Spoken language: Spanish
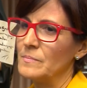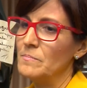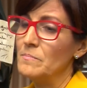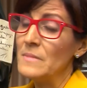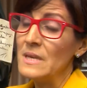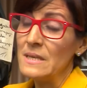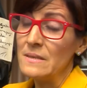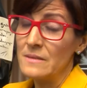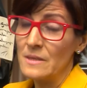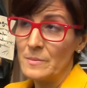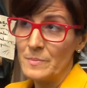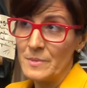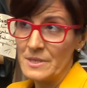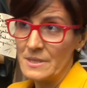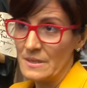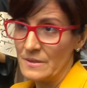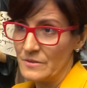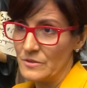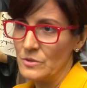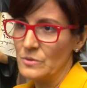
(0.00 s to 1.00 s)
mi
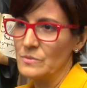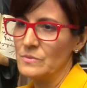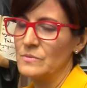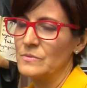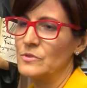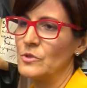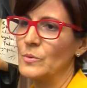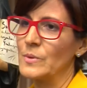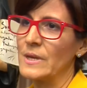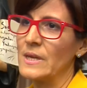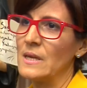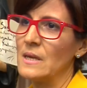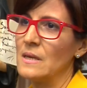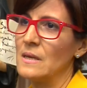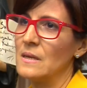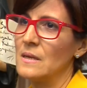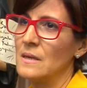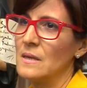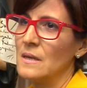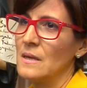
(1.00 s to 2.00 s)
interpretación sobre
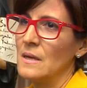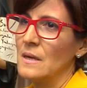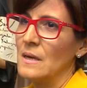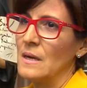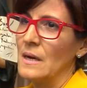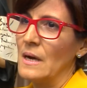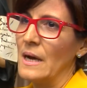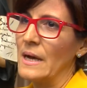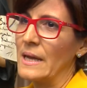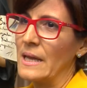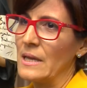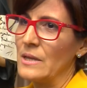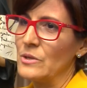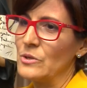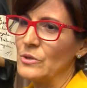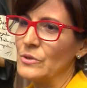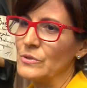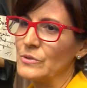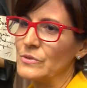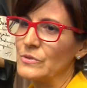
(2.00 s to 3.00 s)

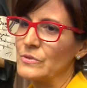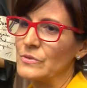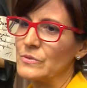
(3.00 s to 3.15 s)
aquellos